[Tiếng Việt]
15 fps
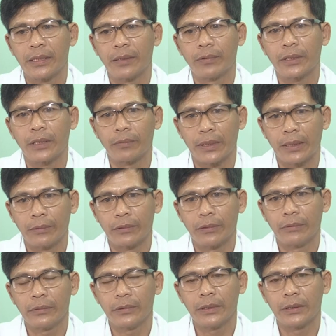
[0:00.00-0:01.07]
trong cái cộng đồng
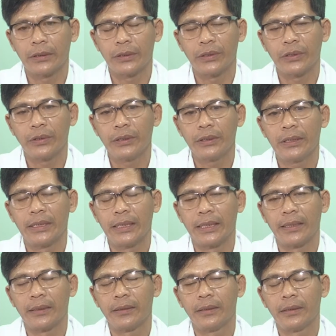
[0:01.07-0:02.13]
cũng tương đối
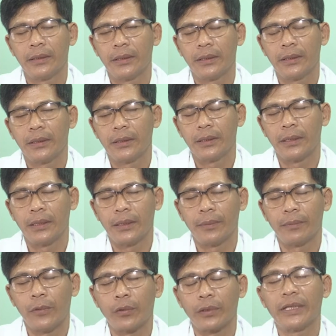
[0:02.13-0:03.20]
là
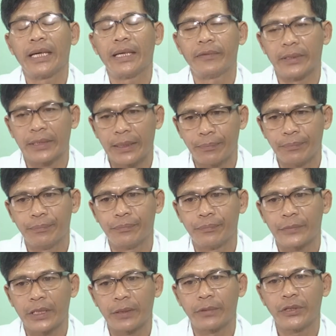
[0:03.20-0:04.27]
1 à, đến 2 phần trăm
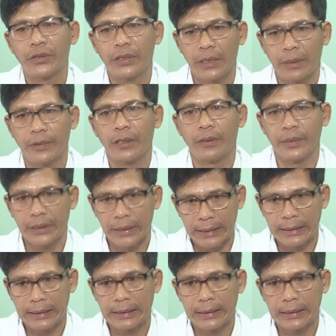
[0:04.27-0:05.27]
trong cái xuất huyết giảm tiểu còn miễn dịch